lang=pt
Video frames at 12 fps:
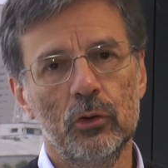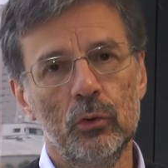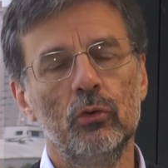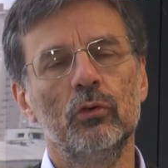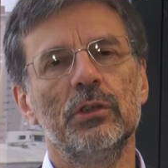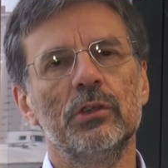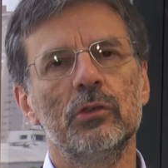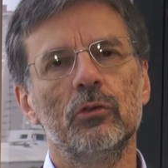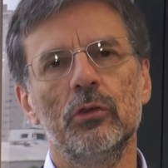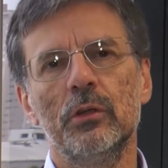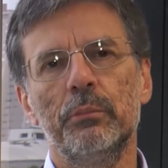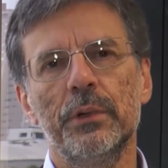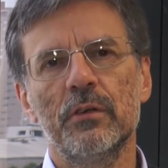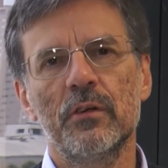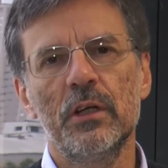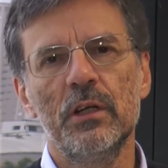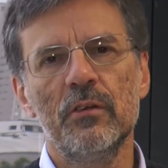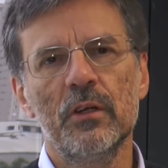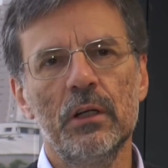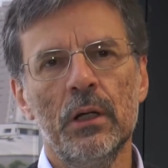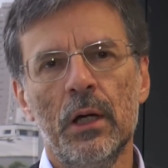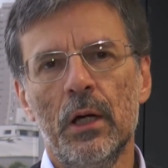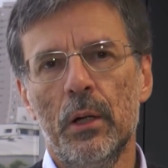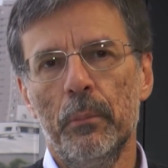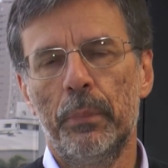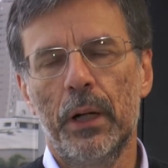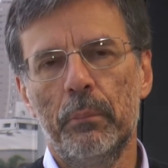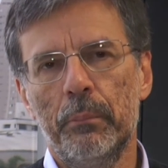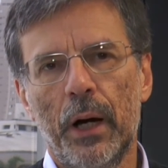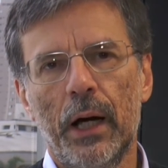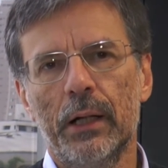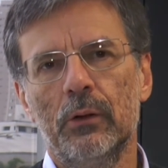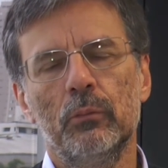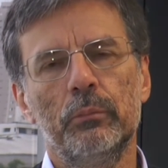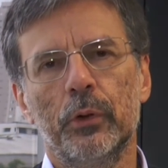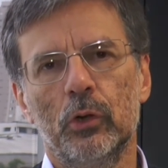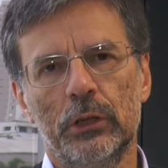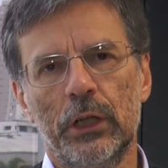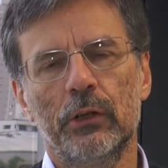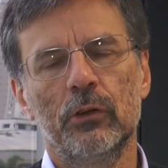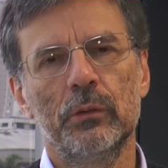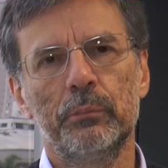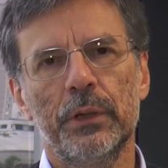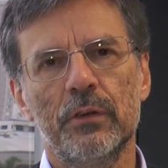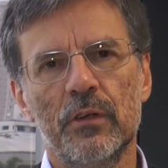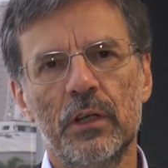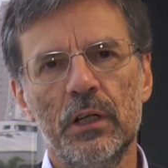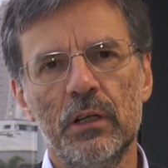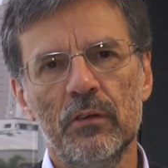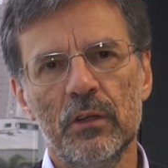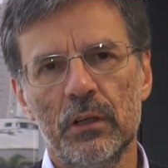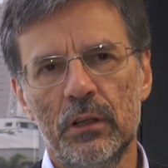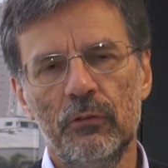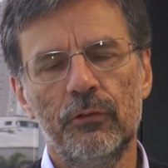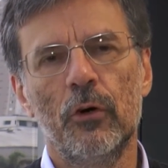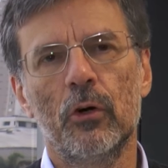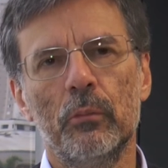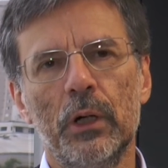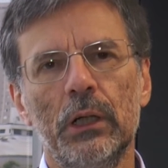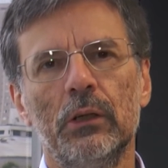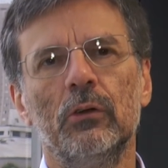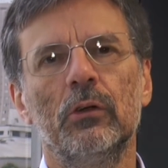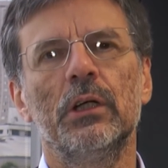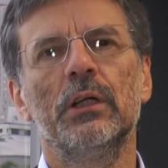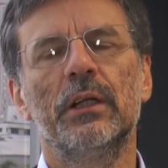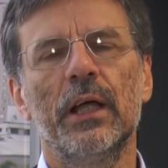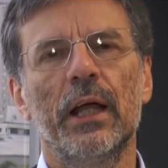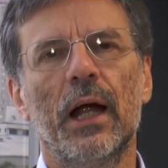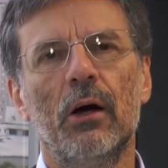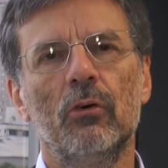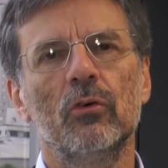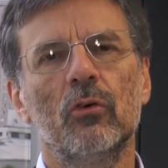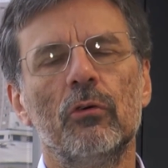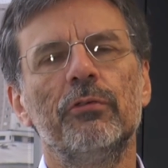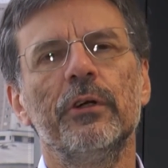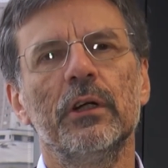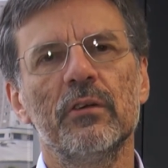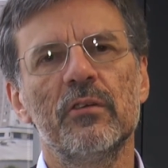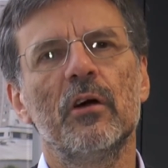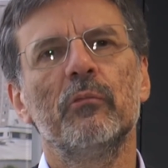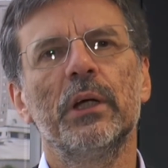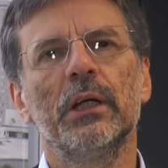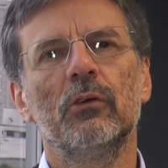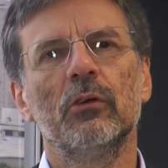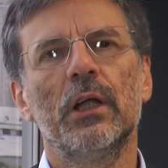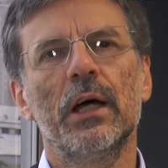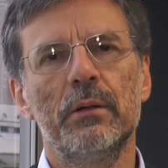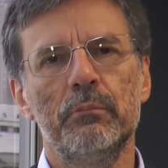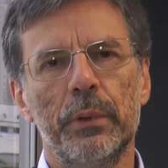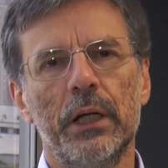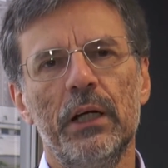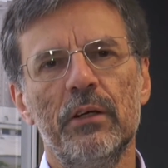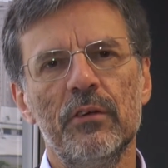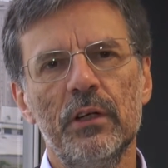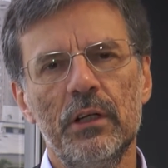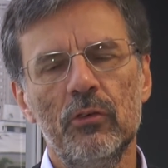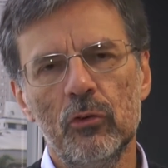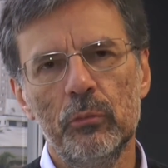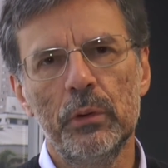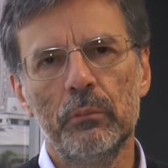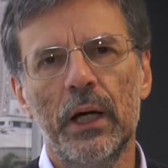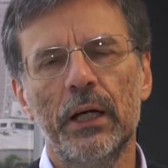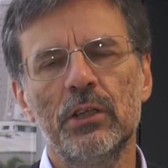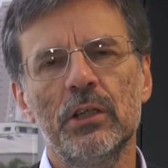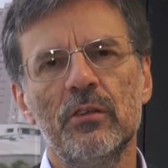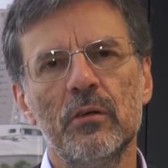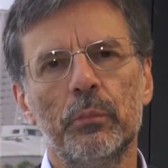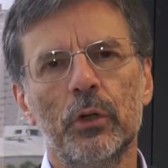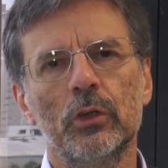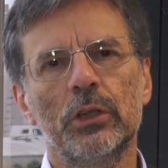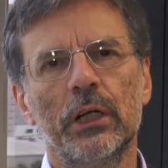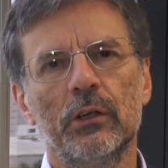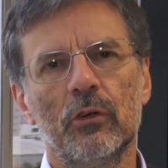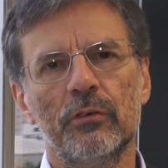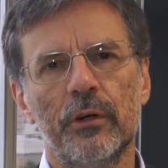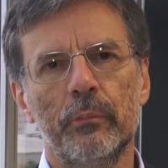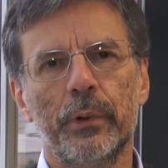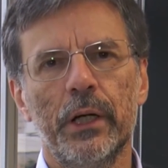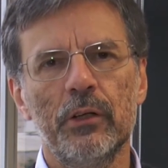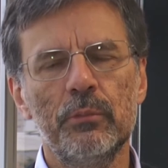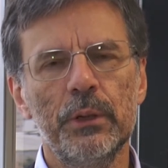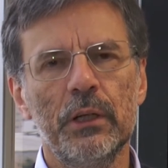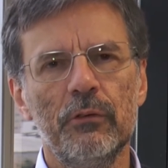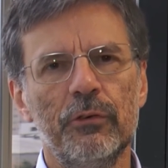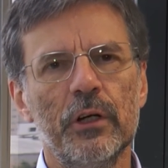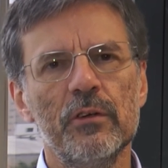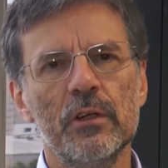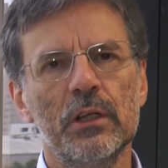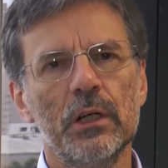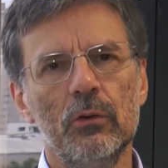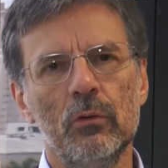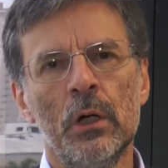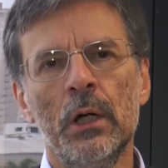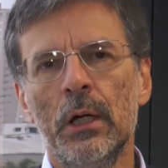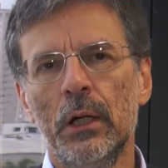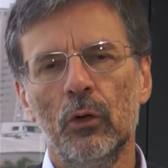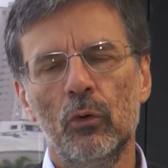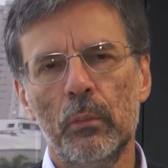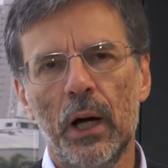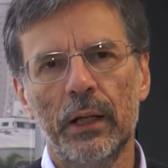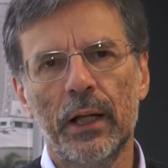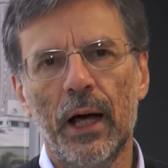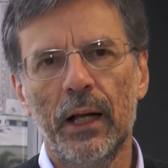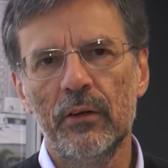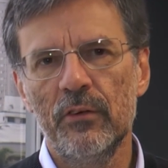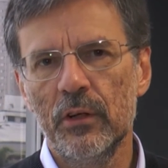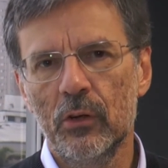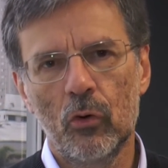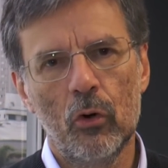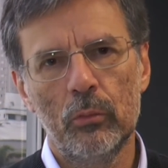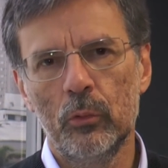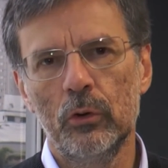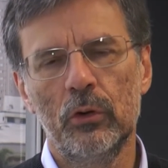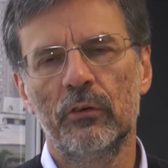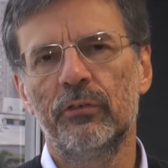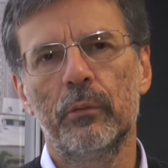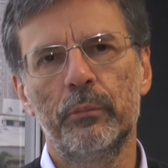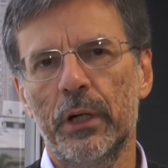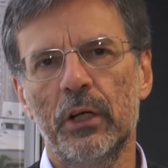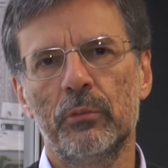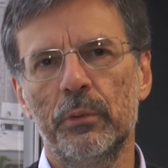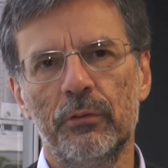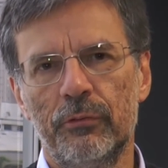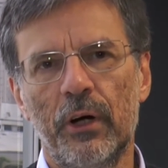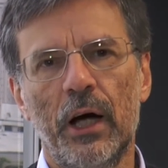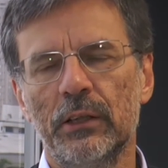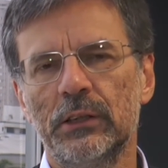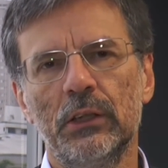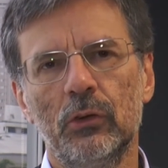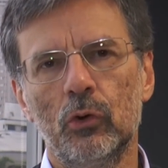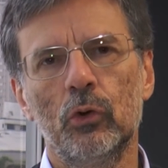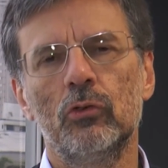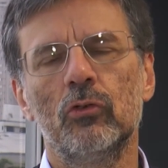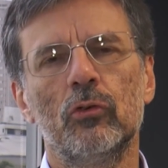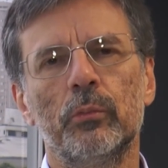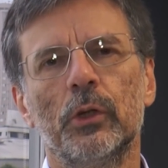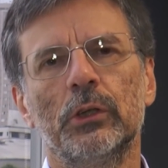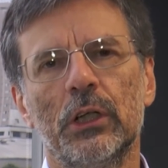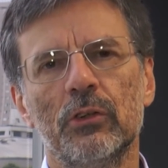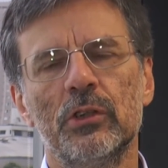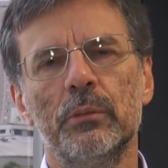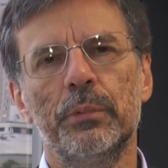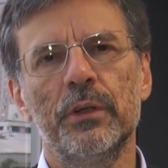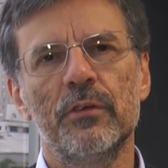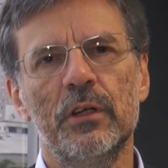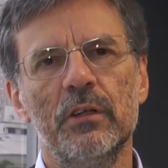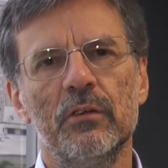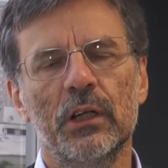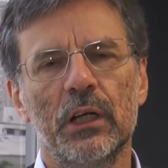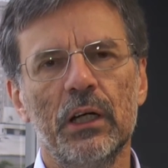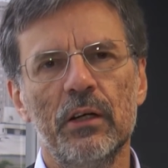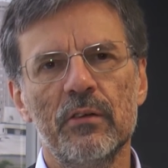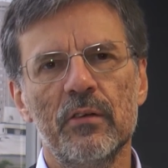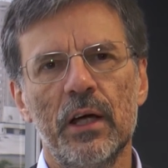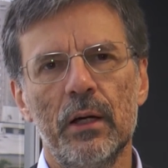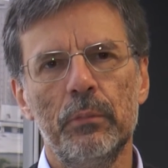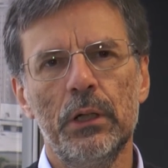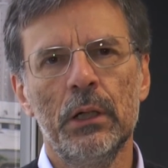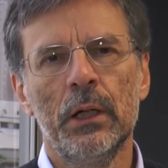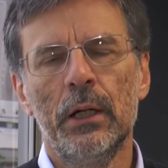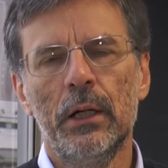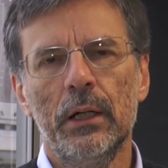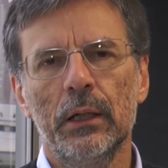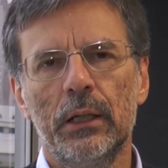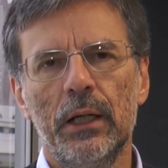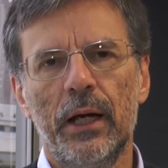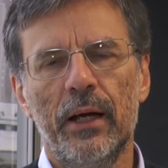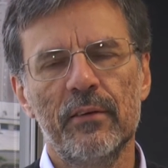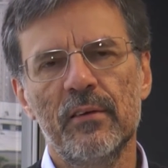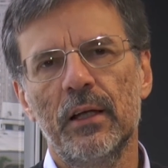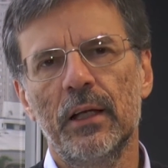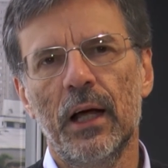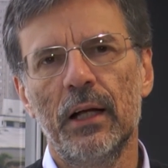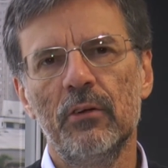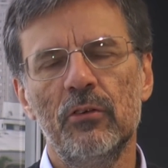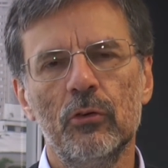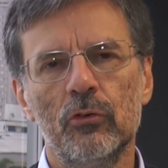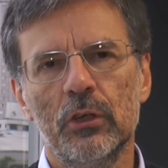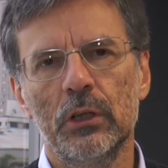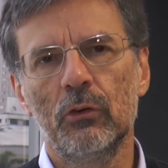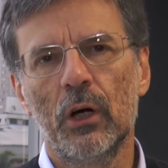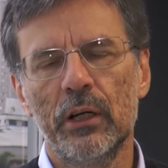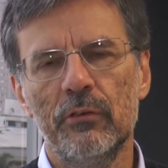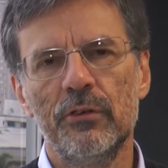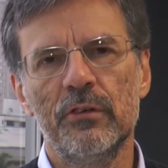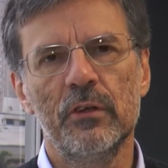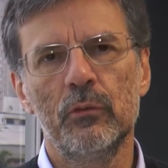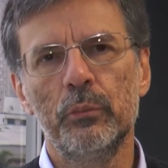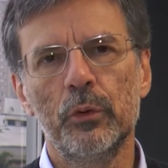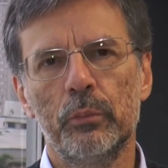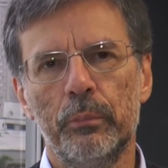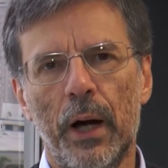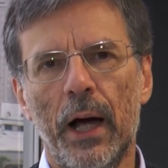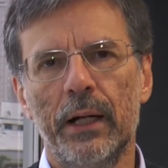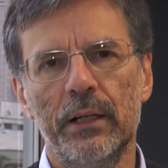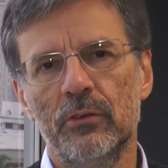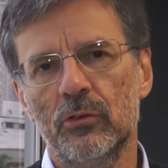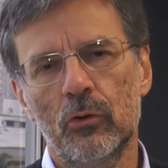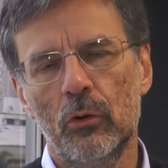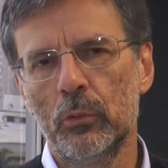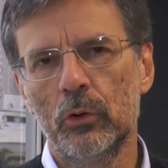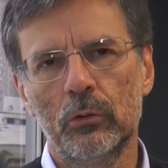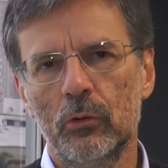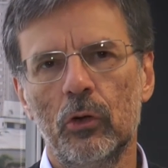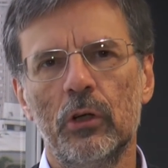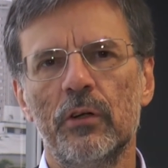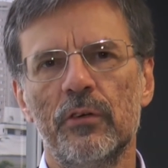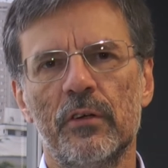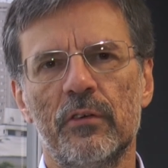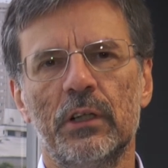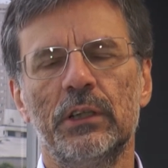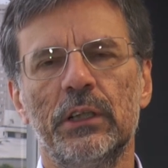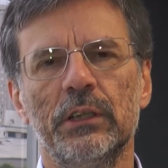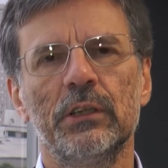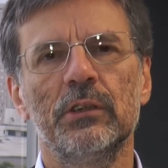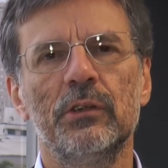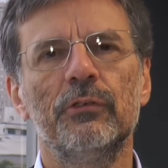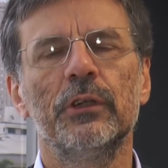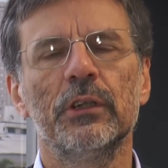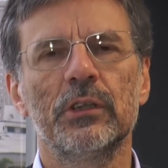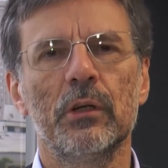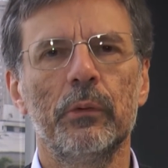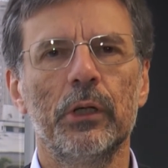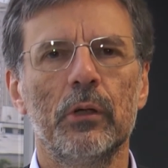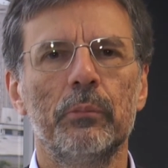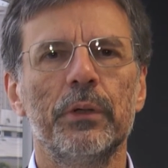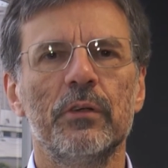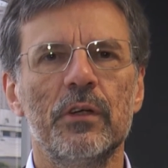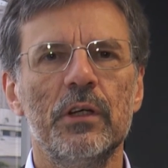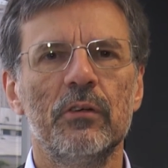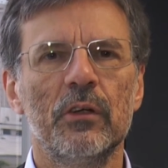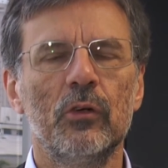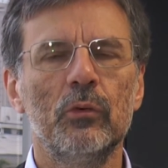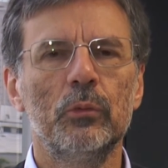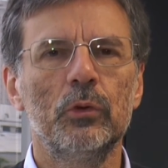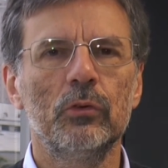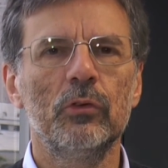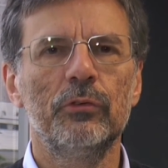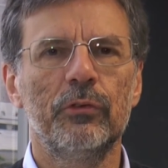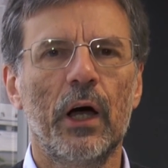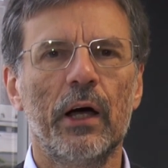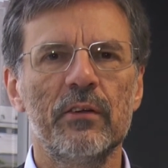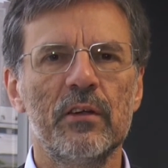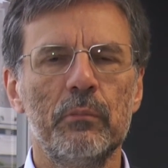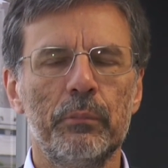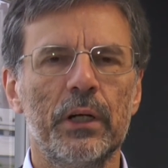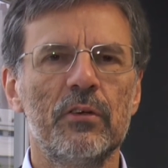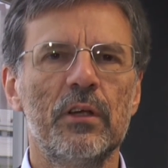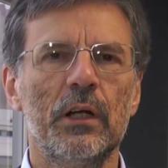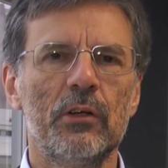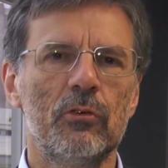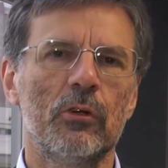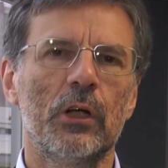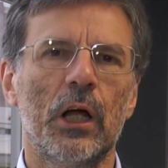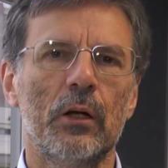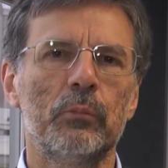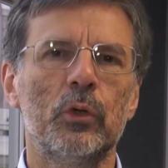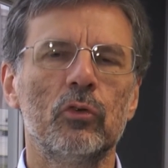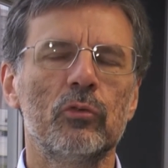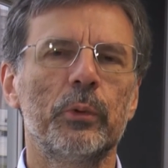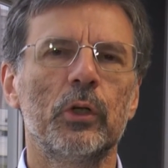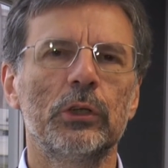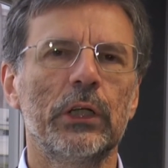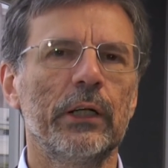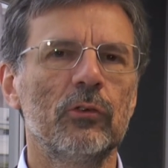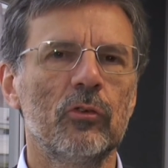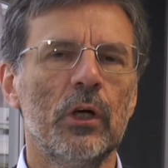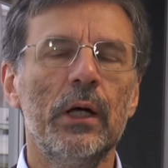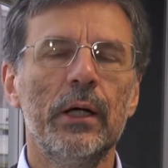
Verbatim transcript: ou do instituto de pesquisa prepara um projeto de pesquisa informando que terá um cofinanciamento da empresa e submete esse projeto à FAPESP, que faz então uma análise, como a FAPESP faz em todos os projetos de pesquisa que recebe, que é essa análise usando a revisão por pares, como todas as agências de financiamento à pesquisa no mundo fazem para selecionar bons projetos.